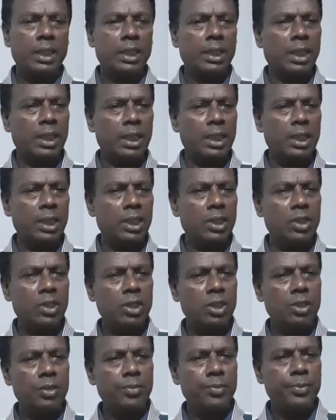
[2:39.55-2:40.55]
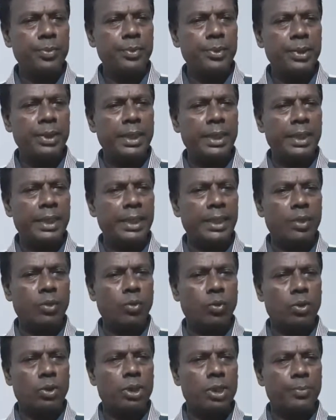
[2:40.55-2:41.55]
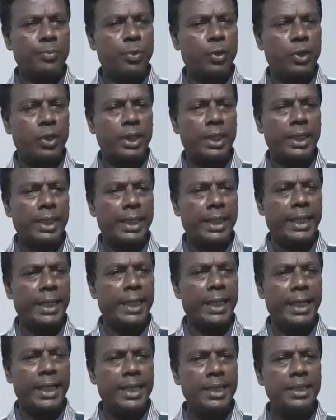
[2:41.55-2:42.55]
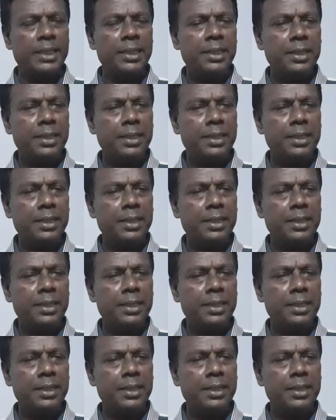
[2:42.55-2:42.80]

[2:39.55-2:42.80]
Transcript: তা ইউটিউব এর কর্তৃপক্ষের এই